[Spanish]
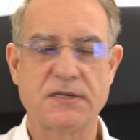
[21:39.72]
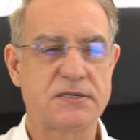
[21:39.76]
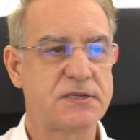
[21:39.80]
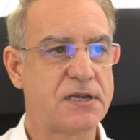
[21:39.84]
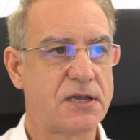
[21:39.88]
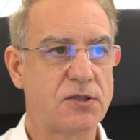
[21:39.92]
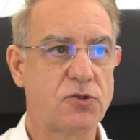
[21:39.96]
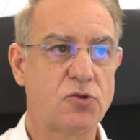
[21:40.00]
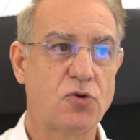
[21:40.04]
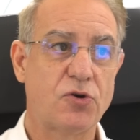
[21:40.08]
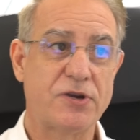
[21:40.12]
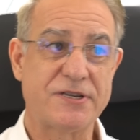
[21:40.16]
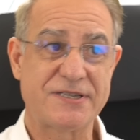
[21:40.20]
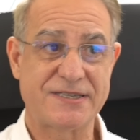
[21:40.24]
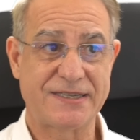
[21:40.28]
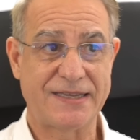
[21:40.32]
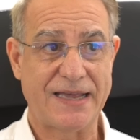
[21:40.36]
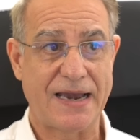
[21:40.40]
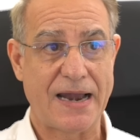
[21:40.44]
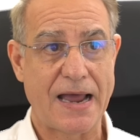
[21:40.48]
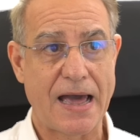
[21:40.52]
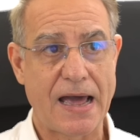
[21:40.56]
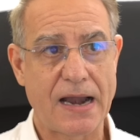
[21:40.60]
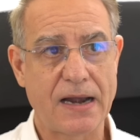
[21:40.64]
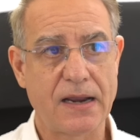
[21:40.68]
siendo
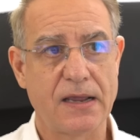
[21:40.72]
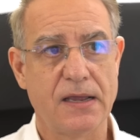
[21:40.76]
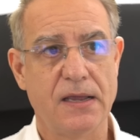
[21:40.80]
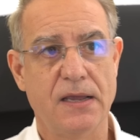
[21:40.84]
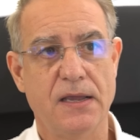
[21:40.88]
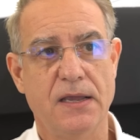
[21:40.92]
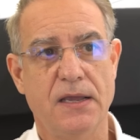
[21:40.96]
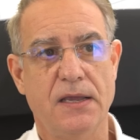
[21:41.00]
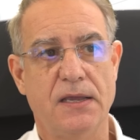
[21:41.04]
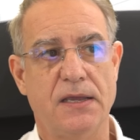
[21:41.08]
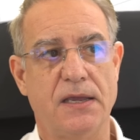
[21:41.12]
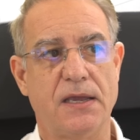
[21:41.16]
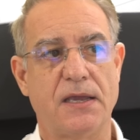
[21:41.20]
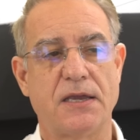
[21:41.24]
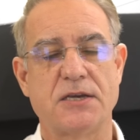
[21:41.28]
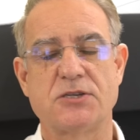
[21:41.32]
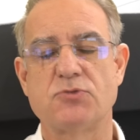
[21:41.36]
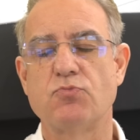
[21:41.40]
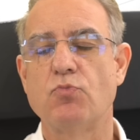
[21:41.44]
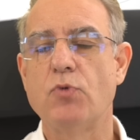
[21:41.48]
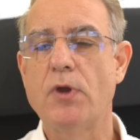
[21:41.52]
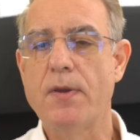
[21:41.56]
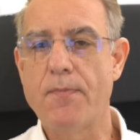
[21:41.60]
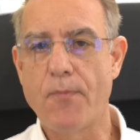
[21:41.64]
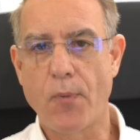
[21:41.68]
estelar y que es
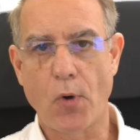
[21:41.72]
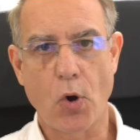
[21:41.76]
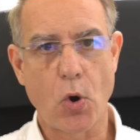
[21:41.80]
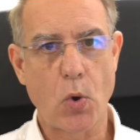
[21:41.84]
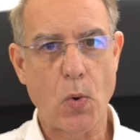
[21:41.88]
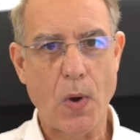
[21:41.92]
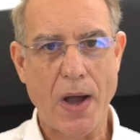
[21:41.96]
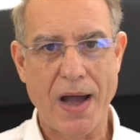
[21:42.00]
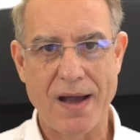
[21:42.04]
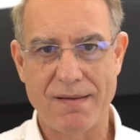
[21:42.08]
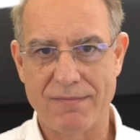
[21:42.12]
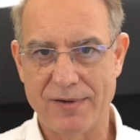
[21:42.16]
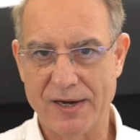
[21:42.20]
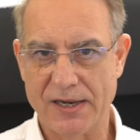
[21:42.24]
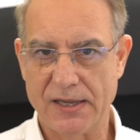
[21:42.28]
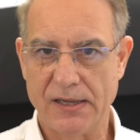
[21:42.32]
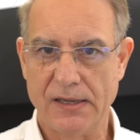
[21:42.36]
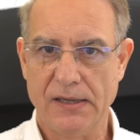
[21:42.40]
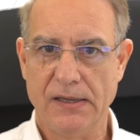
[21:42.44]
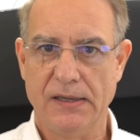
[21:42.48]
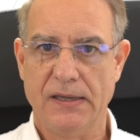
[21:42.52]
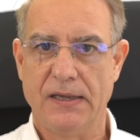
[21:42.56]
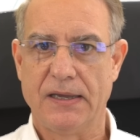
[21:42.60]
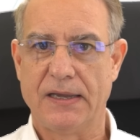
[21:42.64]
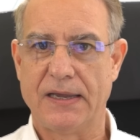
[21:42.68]
muy probable
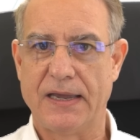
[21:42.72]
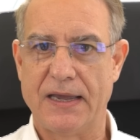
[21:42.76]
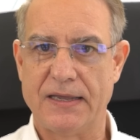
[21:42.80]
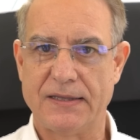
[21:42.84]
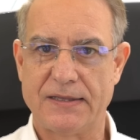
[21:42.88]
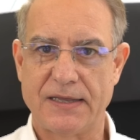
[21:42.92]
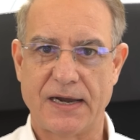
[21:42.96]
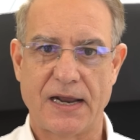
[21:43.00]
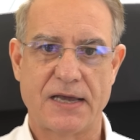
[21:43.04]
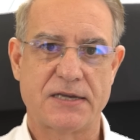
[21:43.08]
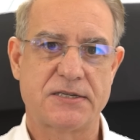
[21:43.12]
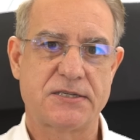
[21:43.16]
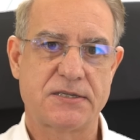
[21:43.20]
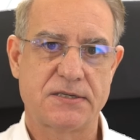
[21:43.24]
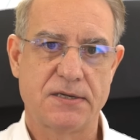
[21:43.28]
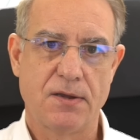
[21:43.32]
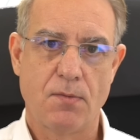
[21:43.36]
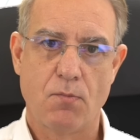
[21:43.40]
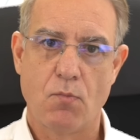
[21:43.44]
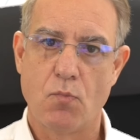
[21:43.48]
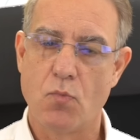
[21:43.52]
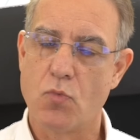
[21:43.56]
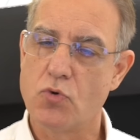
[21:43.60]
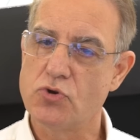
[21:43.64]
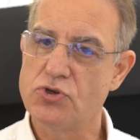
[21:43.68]
que tras
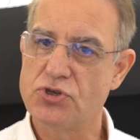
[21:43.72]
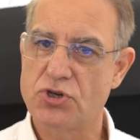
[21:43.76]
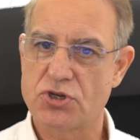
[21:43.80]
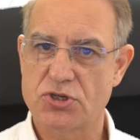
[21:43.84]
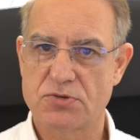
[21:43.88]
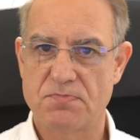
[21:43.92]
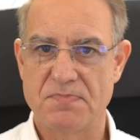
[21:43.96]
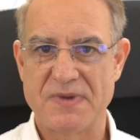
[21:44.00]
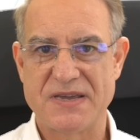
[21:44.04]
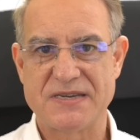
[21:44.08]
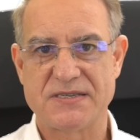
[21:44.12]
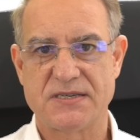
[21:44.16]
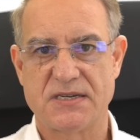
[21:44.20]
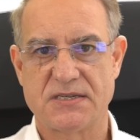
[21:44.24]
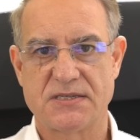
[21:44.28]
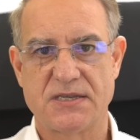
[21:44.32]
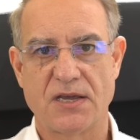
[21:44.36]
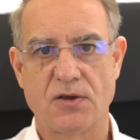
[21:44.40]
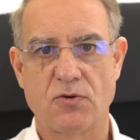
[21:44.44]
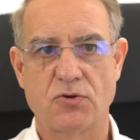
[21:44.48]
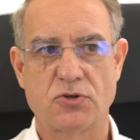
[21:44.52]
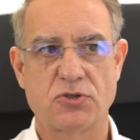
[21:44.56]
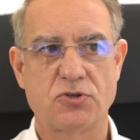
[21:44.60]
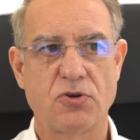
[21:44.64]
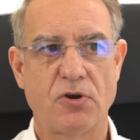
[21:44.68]
muchos meses
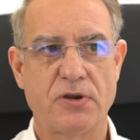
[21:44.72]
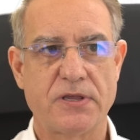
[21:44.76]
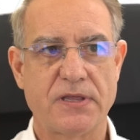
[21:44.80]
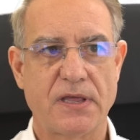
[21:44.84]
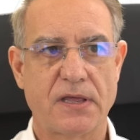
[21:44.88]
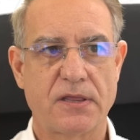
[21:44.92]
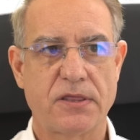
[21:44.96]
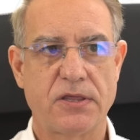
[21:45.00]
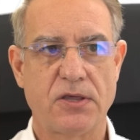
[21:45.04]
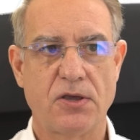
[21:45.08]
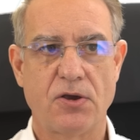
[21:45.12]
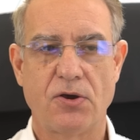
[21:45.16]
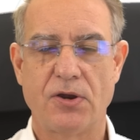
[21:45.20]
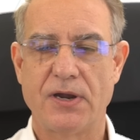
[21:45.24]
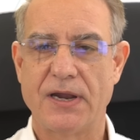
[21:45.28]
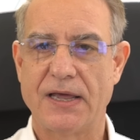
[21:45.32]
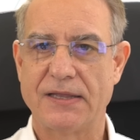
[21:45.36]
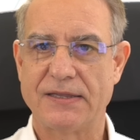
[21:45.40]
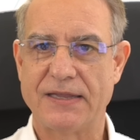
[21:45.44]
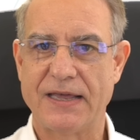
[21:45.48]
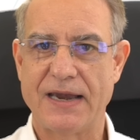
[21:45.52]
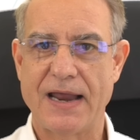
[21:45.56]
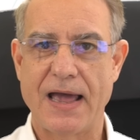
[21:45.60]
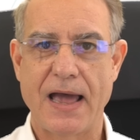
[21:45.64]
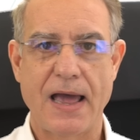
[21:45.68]
de consolidación
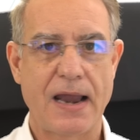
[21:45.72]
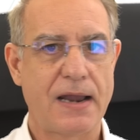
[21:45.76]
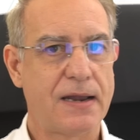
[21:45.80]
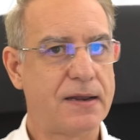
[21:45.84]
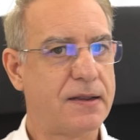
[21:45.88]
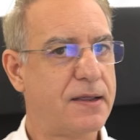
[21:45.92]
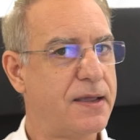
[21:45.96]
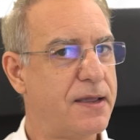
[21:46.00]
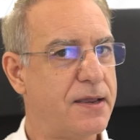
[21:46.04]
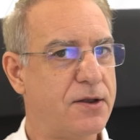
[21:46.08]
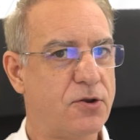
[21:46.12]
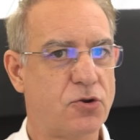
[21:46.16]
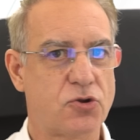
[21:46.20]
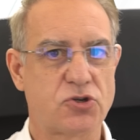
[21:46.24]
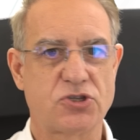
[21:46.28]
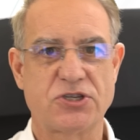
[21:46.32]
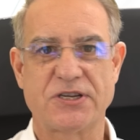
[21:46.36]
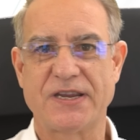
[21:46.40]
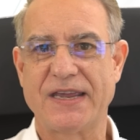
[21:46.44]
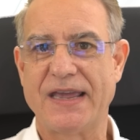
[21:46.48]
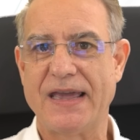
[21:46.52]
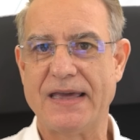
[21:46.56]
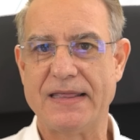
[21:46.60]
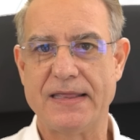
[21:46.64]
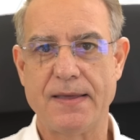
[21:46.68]
lateral nos
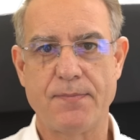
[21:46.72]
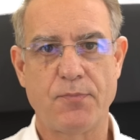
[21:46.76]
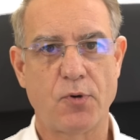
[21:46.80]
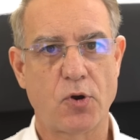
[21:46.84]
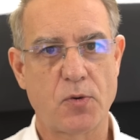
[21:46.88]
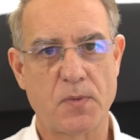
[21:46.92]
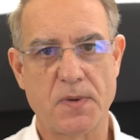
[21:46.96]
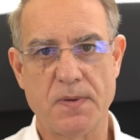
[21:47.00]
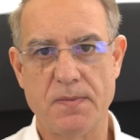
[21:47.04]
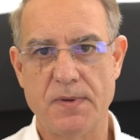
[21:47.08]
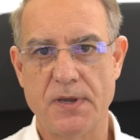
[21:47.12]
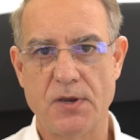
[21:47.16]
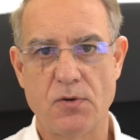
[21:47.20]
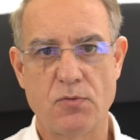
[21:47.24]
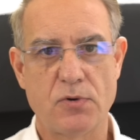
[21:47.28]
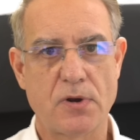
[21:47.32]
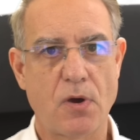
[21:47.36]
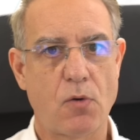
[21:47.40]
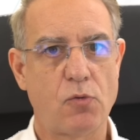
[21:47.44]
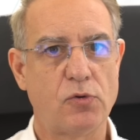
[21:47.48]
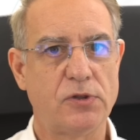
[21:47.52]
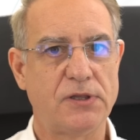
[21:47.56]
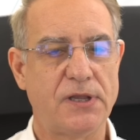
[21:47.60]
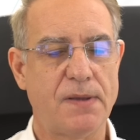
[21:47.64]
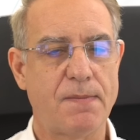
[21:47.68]
quede por vivir una
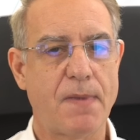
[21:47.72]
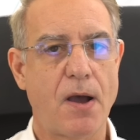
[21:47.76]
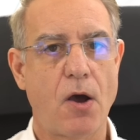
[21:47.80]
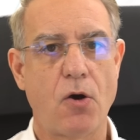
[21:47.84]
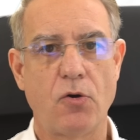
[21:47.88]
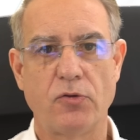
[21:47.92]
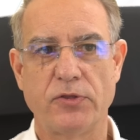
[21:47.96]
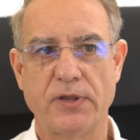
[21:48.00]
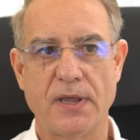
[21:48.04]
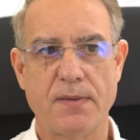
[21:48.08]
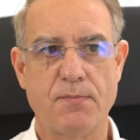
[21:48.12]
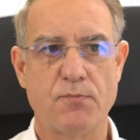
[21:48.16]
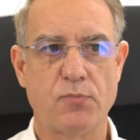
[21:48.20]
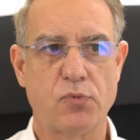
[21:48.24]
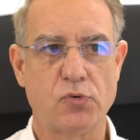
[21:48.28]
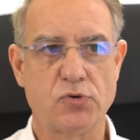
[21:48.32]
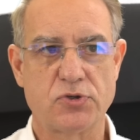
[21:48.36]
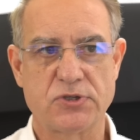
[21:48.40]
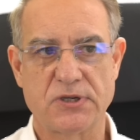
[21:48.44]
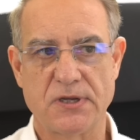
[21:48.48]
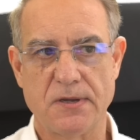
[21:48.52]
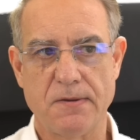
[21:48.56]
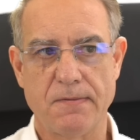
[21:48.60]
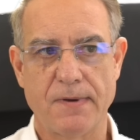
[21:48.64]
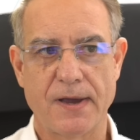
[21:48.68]
última onda
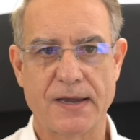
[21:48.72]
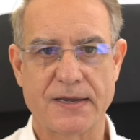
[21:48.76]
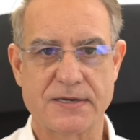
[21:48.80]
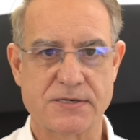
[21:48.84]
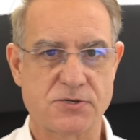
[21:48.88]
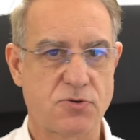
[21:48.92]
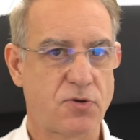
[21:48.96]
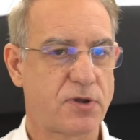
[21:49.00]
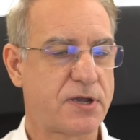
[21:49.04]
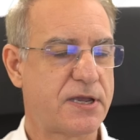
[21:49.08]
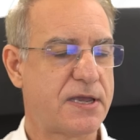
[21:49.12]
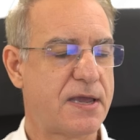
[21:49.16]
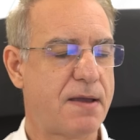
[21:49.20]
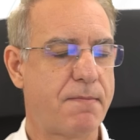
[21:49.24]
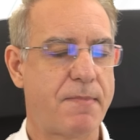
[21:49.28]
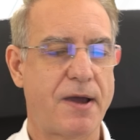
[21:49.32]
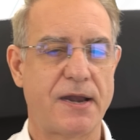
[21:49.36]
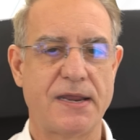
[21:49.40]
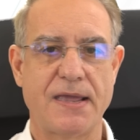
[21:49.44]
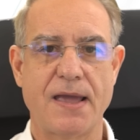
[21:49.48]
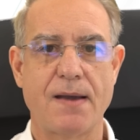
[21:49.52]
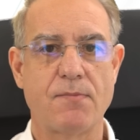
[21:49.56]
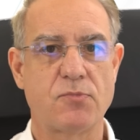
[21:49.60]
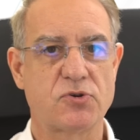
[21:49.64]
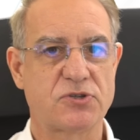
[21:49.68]
impulsiva, que es lo que
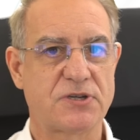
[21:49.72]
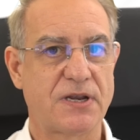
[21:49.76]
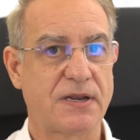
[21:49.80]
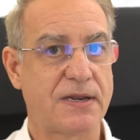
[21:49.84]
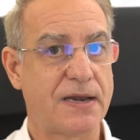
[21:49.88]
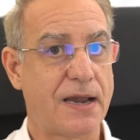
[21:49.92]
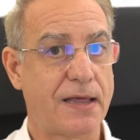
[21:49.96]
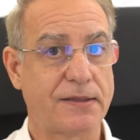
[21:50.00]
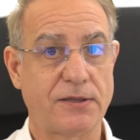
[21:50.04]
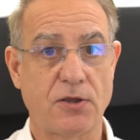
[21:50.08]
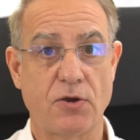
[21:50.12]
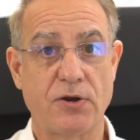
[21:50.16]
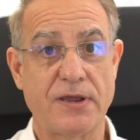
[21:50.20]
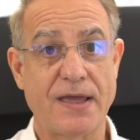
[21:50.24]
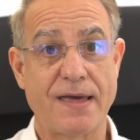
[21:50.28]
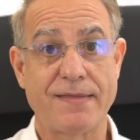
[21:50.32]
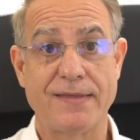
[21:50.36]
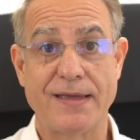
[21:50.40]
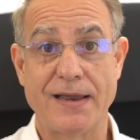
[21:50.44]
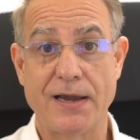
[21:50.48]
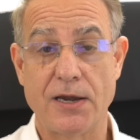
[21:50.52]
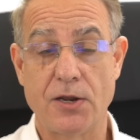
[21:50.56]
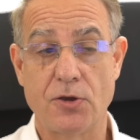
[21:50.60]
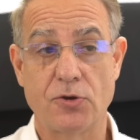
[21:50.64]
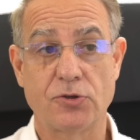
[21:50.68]
llamaríamos en la teoría
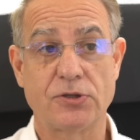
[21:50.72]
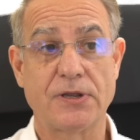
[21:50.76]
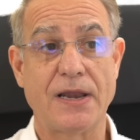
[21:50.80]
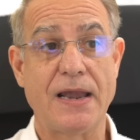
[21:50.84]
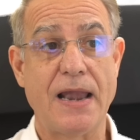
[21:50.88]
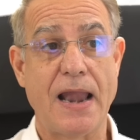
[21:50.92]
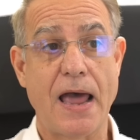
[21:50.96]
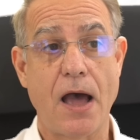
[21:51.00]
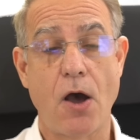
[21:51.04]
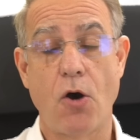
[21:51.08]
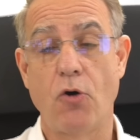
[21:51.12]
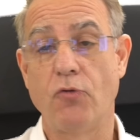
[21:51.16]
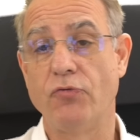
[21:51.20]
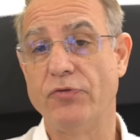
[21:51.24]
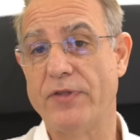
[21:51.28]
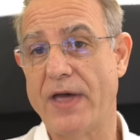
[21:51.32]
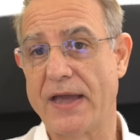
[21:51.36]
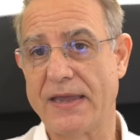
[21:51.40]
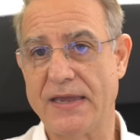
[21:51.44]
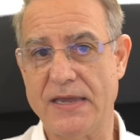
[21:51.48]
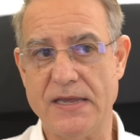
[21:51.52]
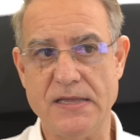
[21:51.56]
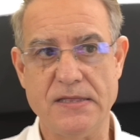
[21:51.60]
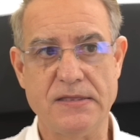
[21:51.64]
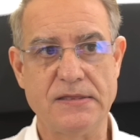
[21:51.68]
de Elliot la
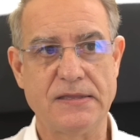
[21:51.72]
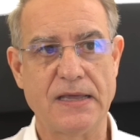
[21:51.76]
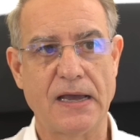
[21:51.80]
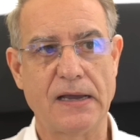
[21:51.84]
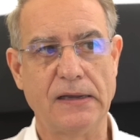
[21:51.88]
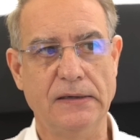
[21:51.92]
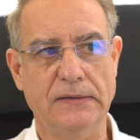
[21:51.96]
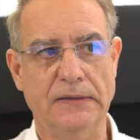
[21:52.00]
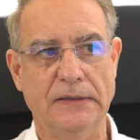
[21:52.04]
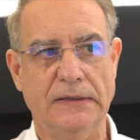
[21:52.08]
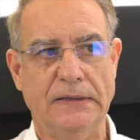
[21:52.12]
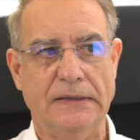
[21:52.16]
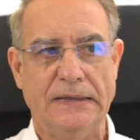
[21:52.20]
onda quinta,